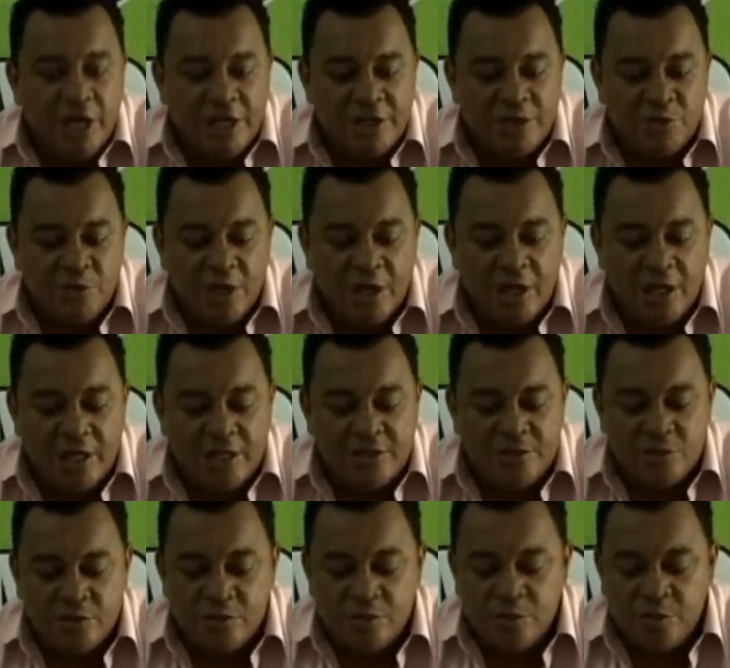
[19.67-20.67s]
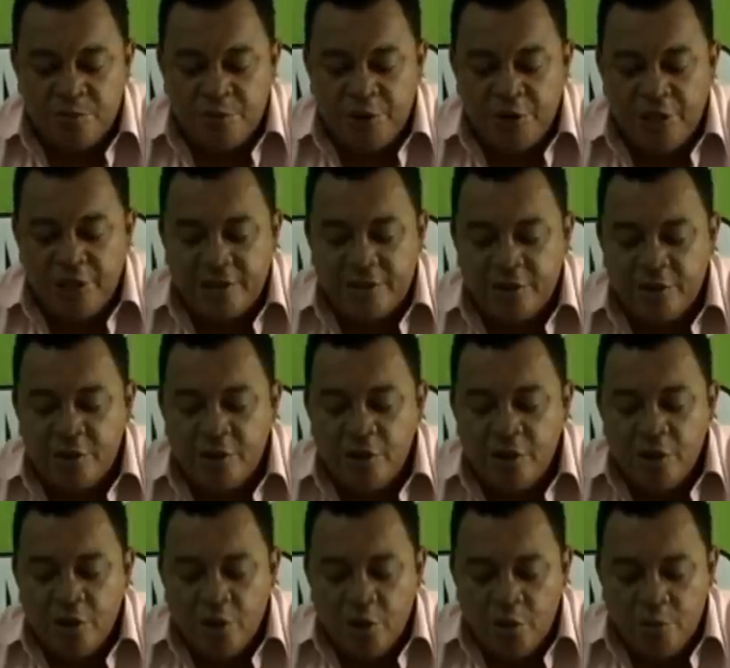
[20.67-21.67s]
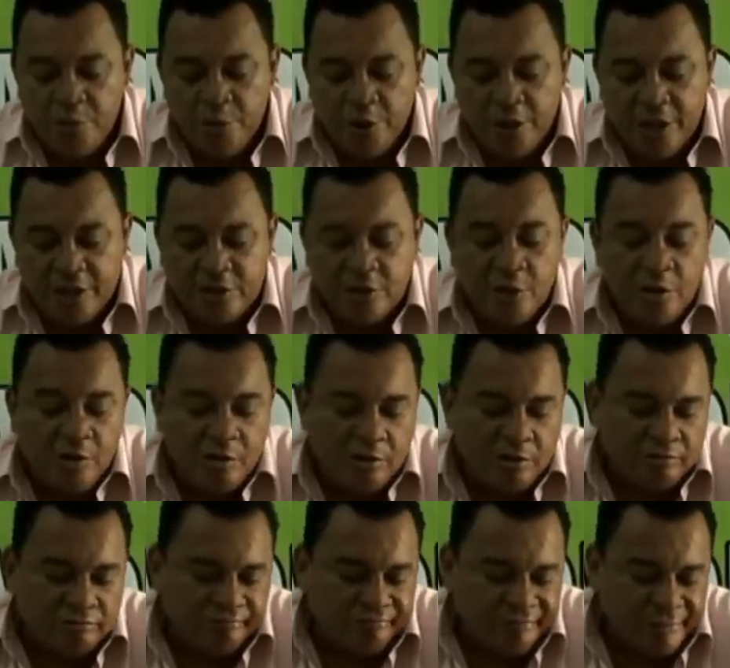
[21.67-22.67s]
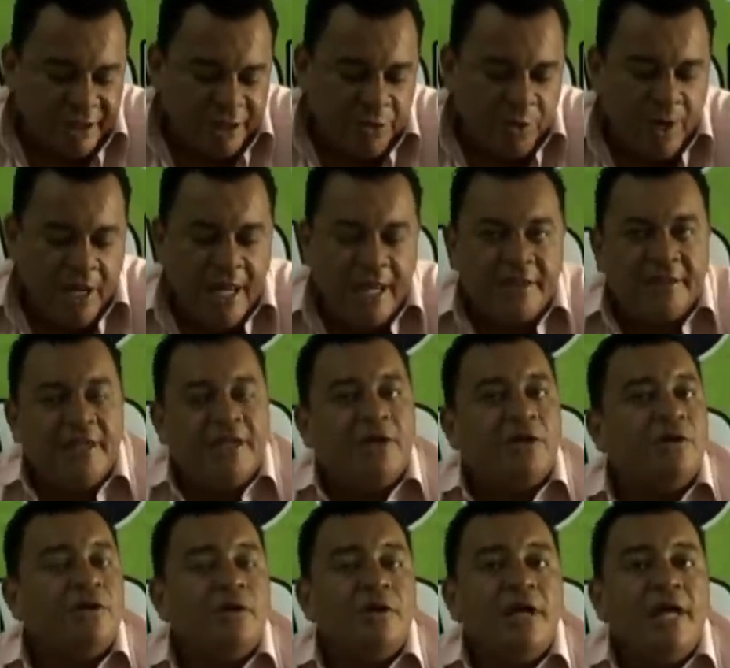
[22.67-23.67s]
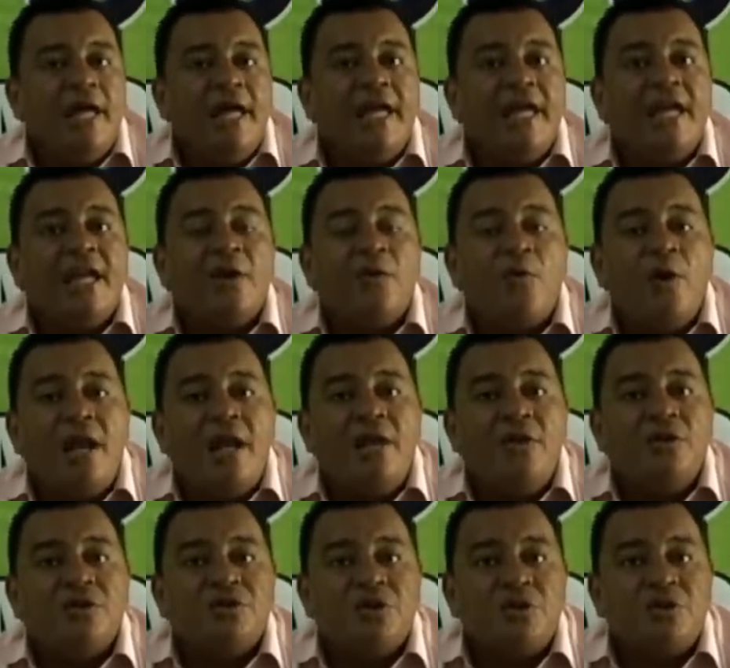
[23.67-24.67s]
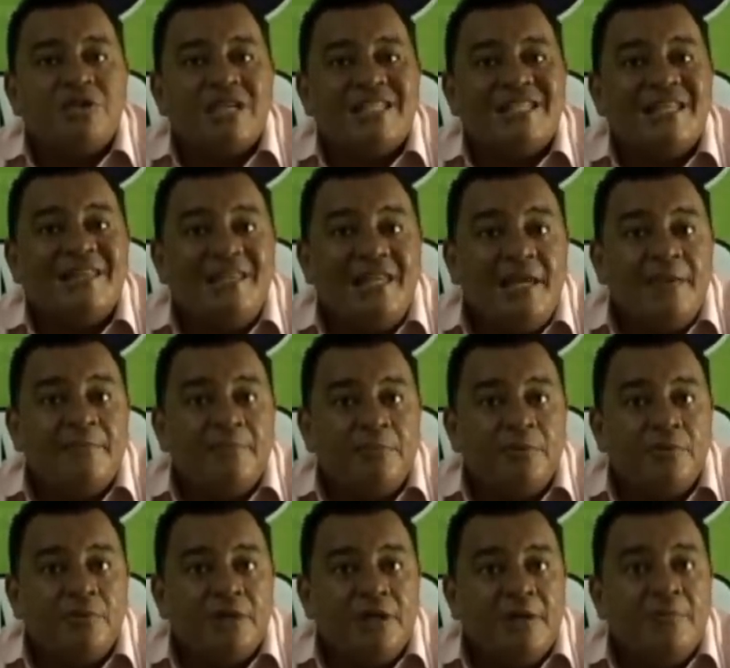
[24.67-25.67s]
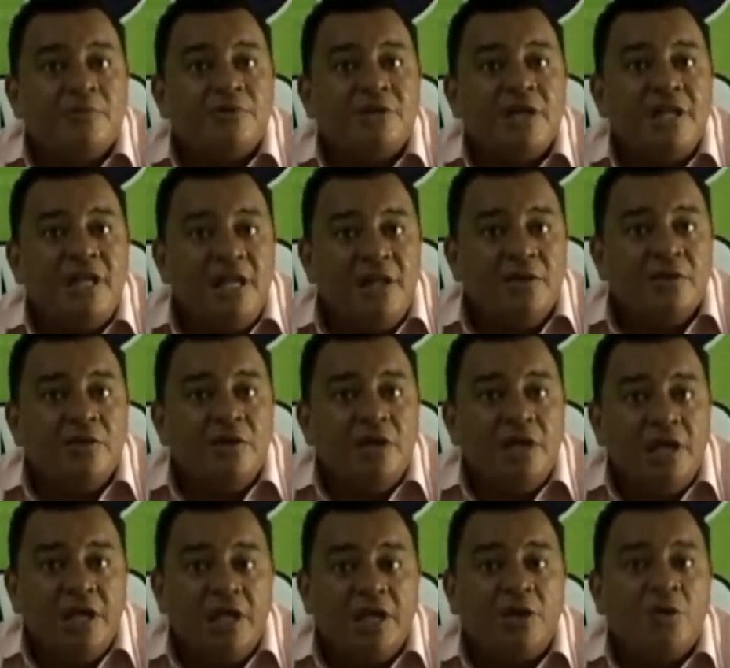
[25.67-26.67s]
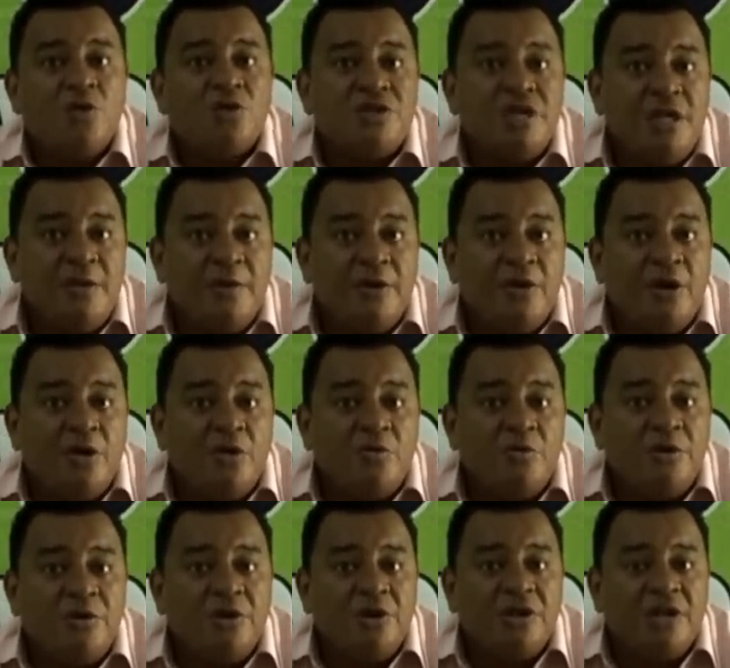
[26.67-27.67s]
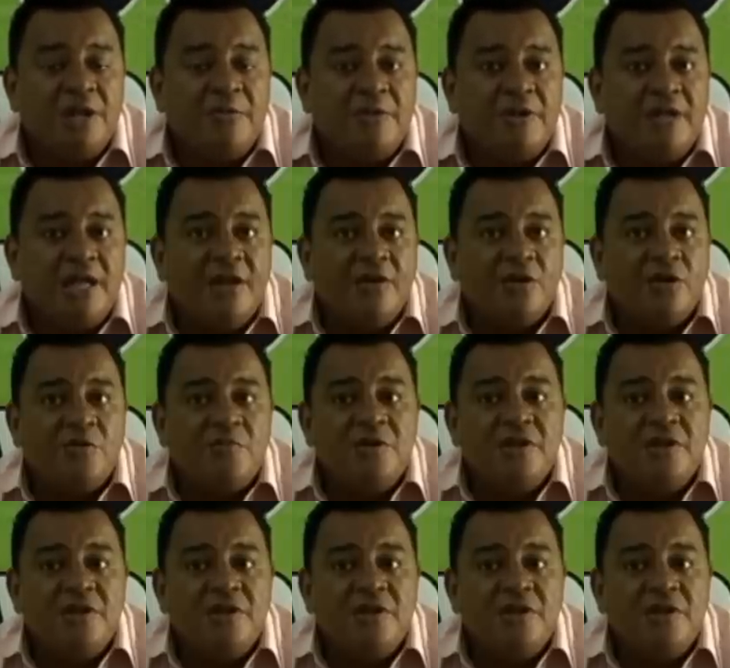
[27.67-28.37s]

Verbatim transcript: Es, un, es un proyecto un proyecto hidroeléctrico en el cual nosotros hace tiempo y hemos tenido, inclusive yo en algún momento determinado